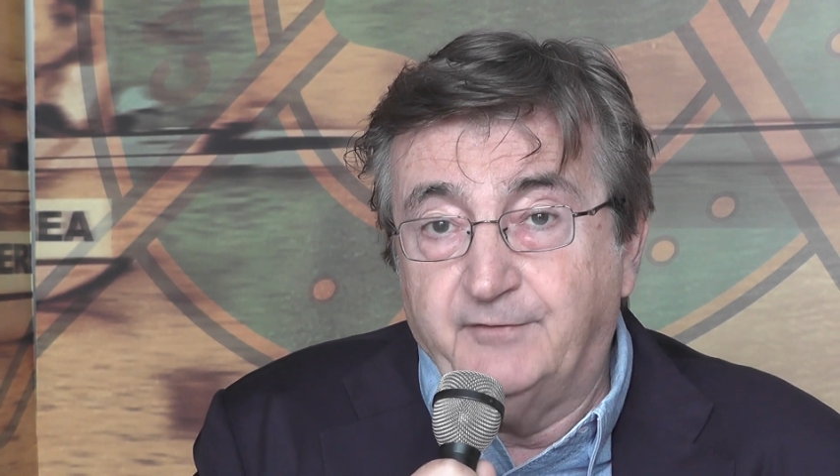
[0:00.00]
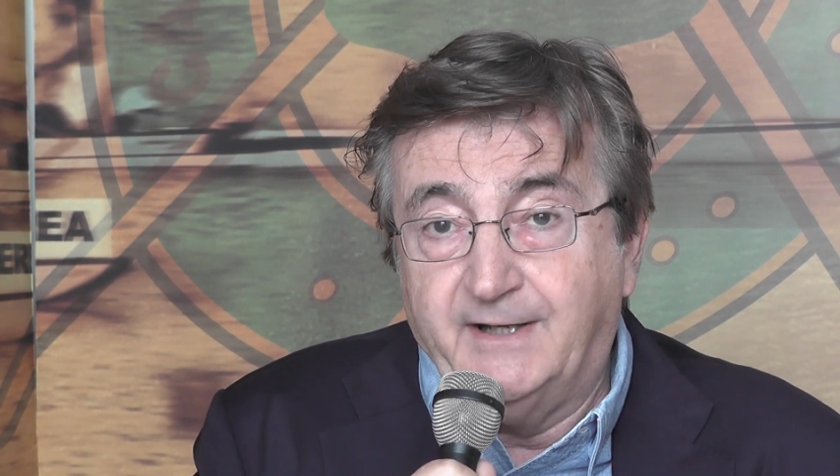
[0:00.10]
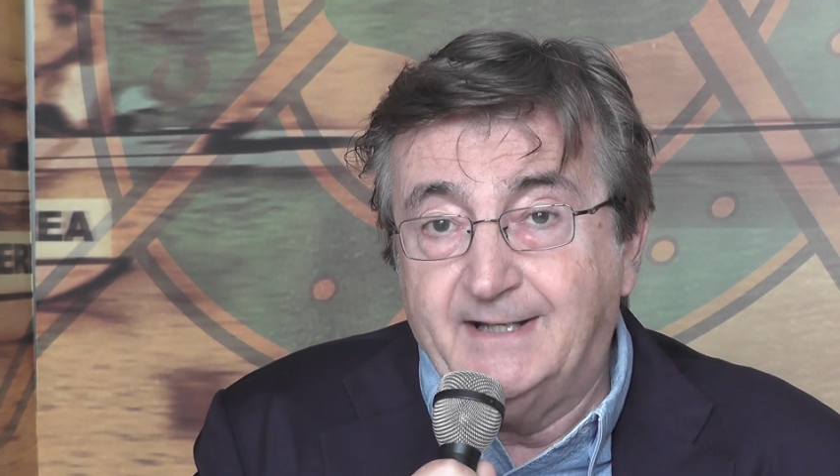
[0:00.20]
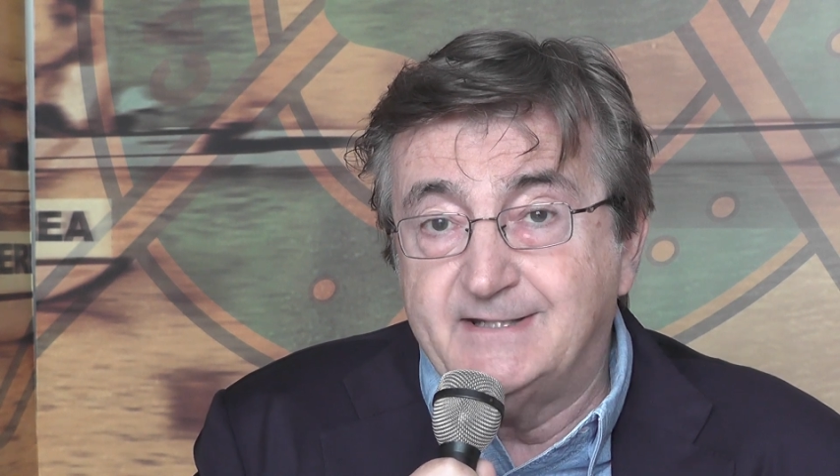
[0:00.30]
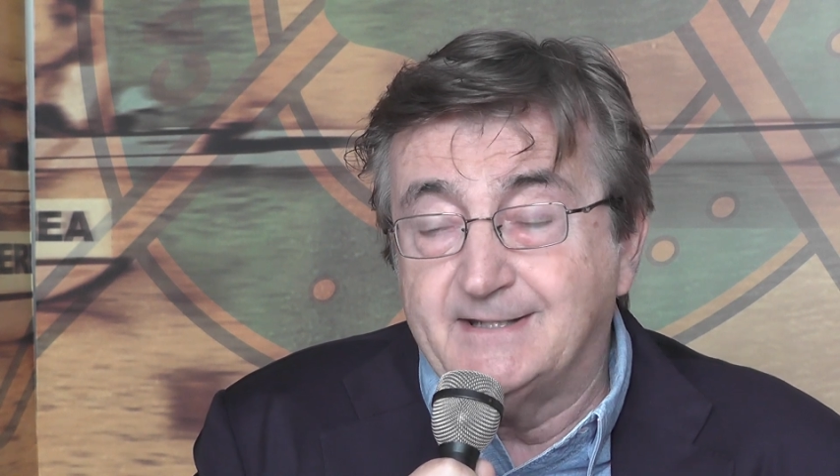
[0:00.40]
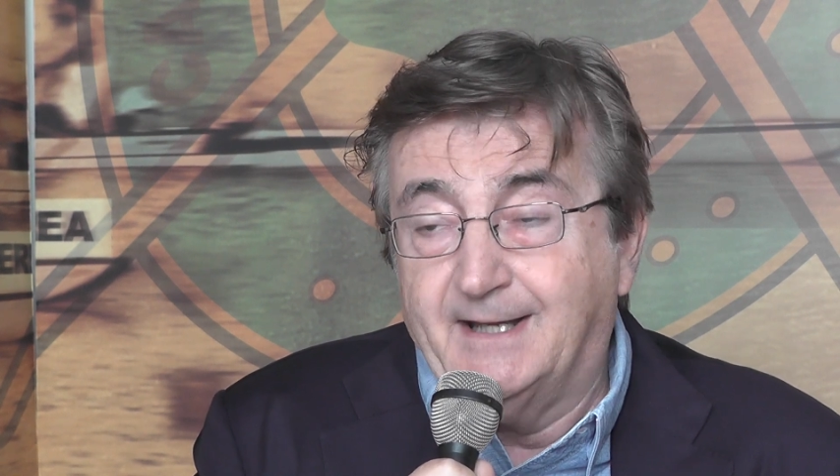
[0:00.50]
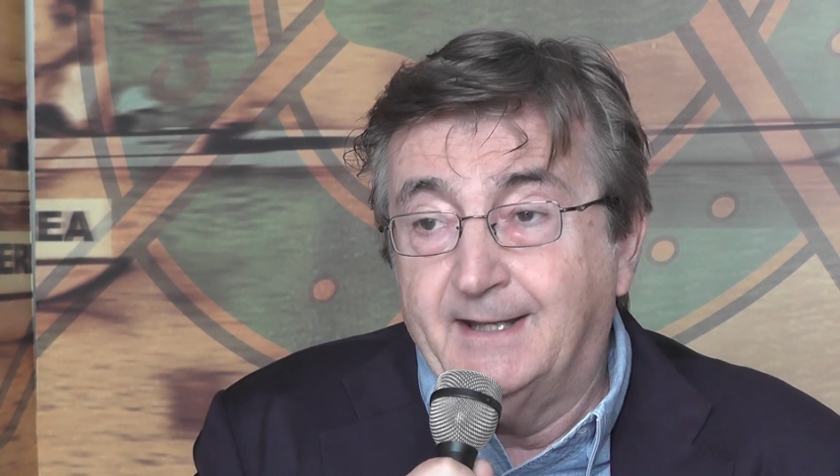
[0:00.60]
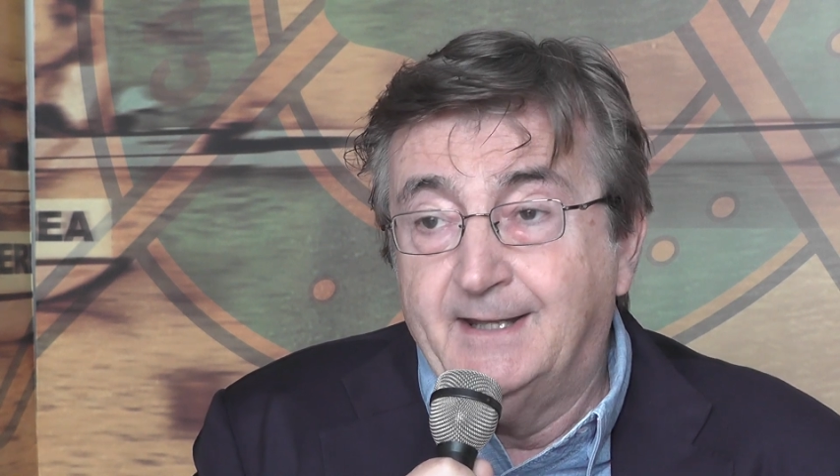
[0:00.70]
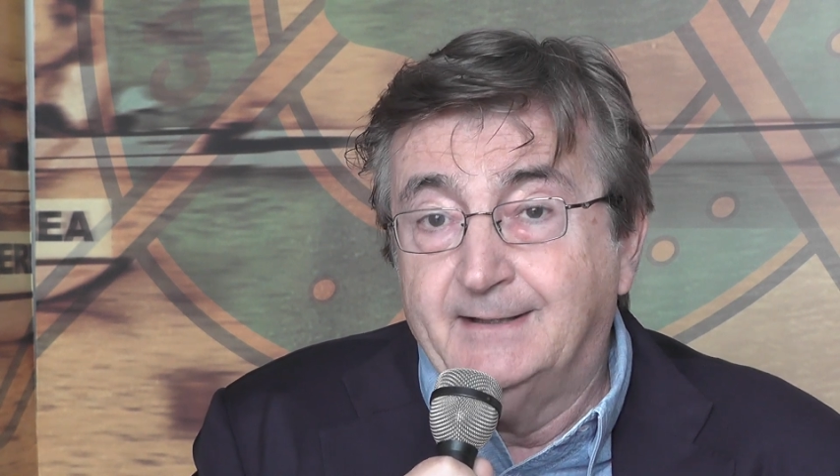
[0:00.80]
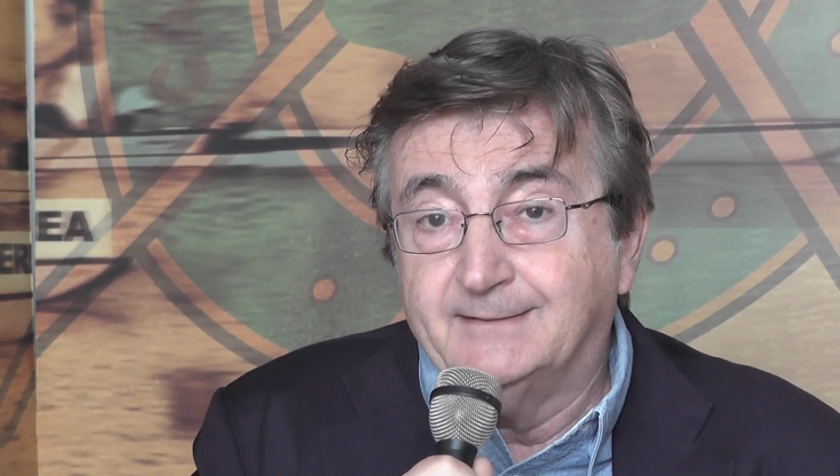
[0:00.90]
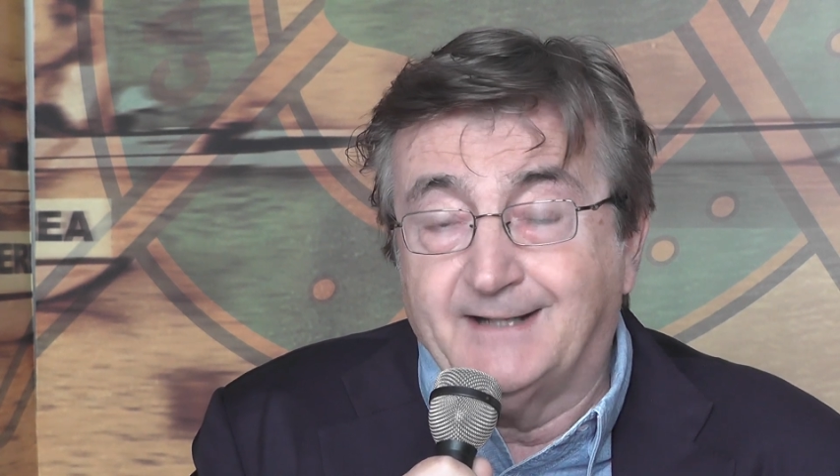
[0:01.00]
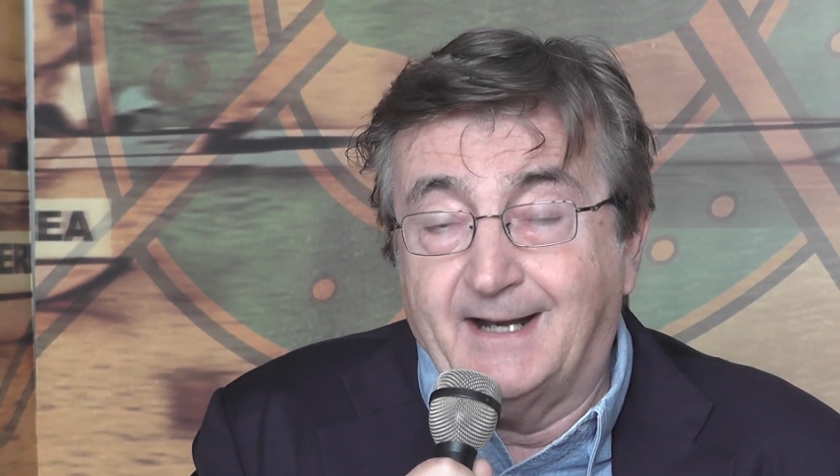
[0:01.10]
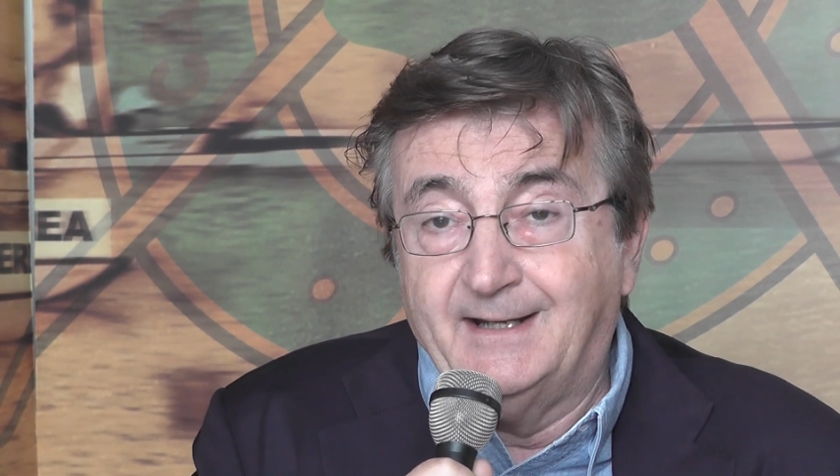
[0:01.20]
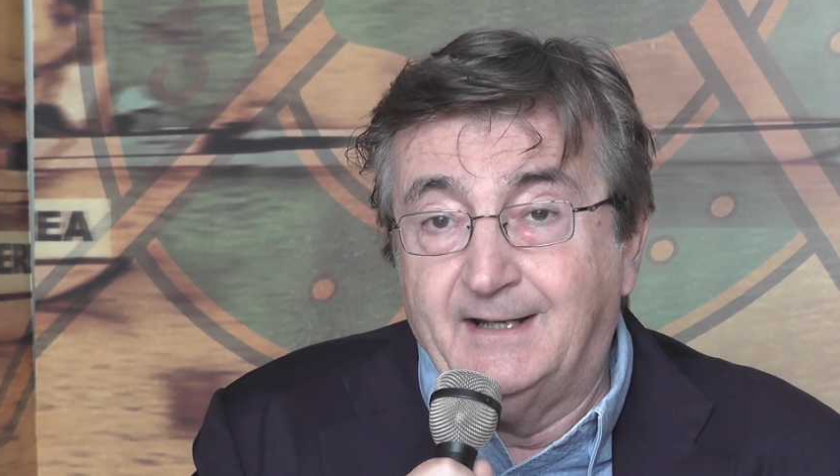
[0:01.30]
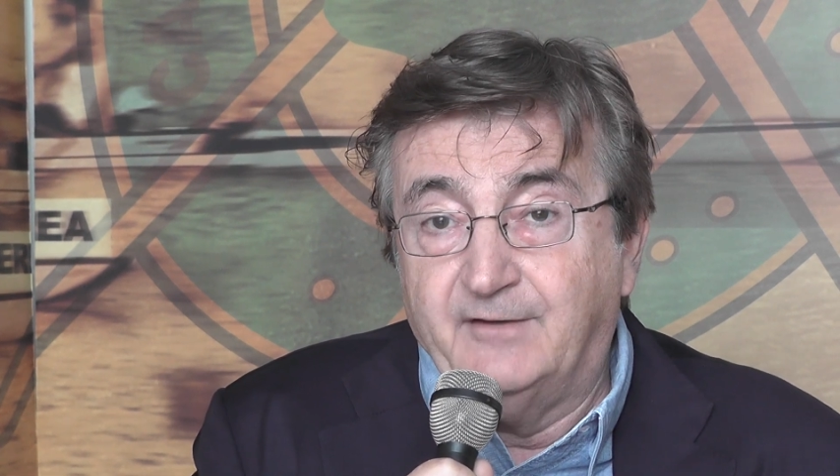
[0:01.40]
Venezia,
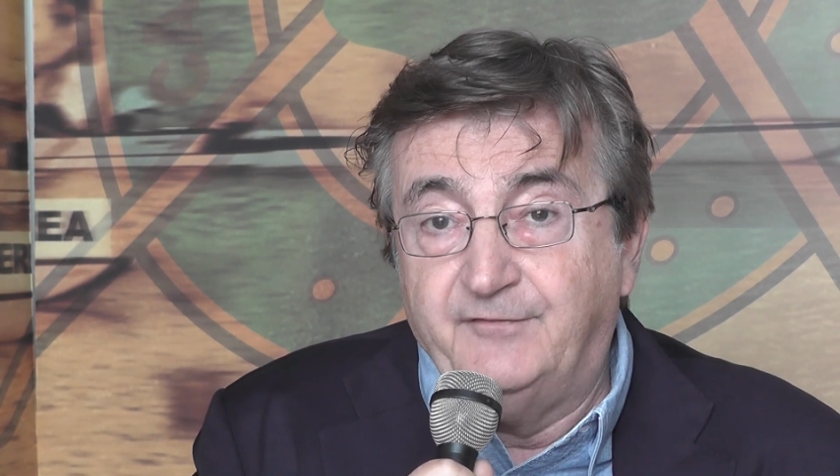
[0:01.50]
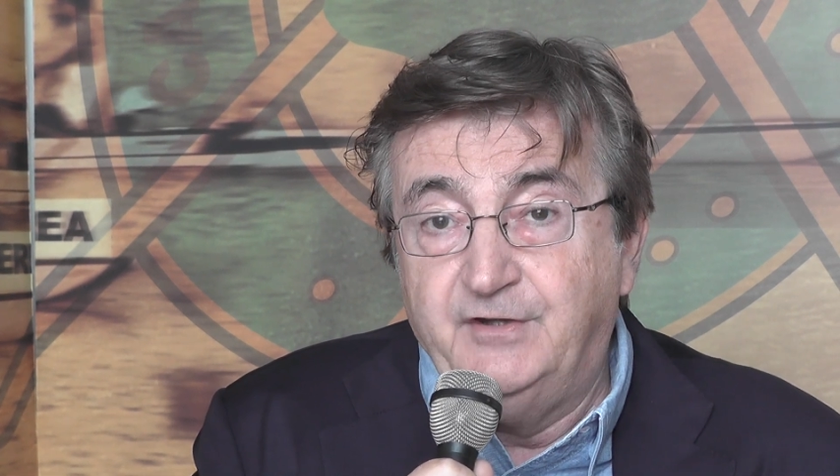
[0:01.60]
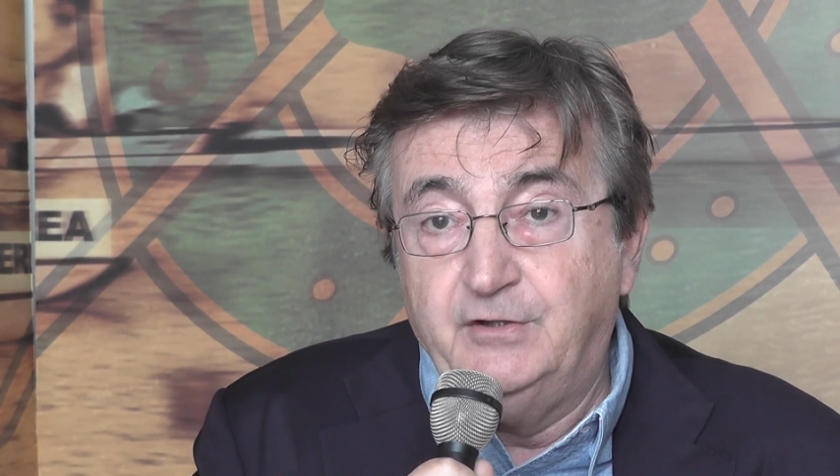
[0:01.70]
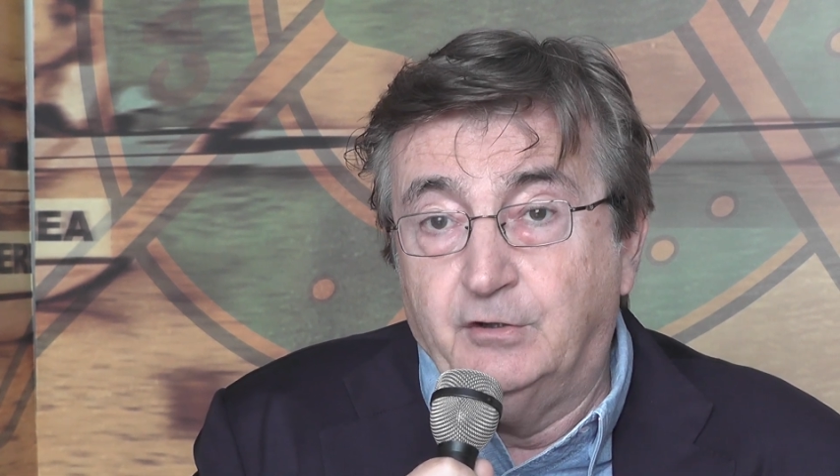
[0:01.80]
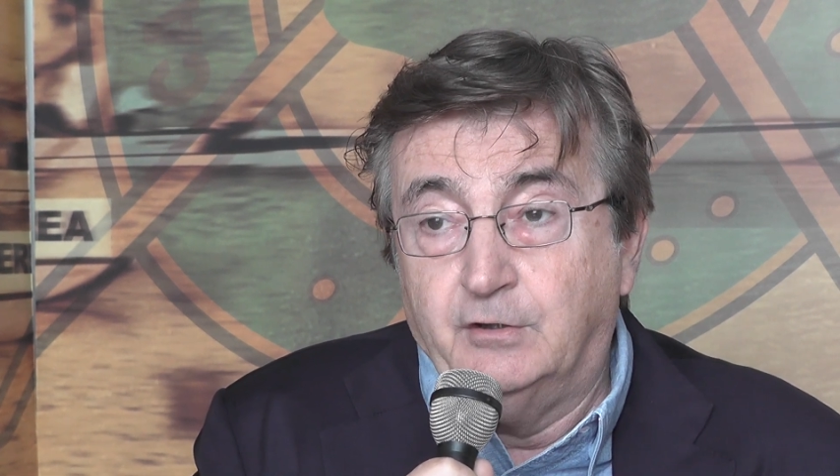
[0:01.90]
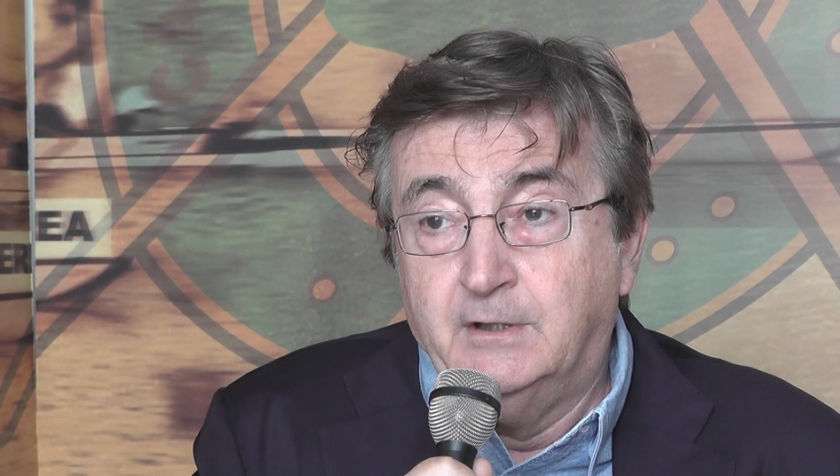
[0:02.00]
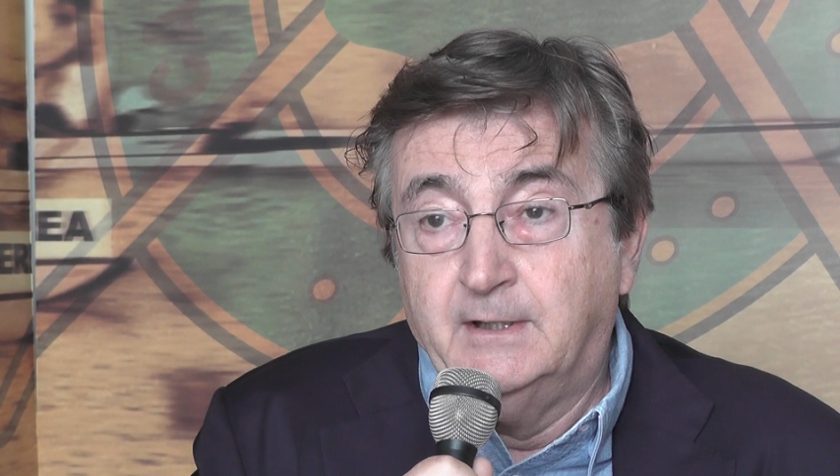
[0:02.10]
tranne l'avvio,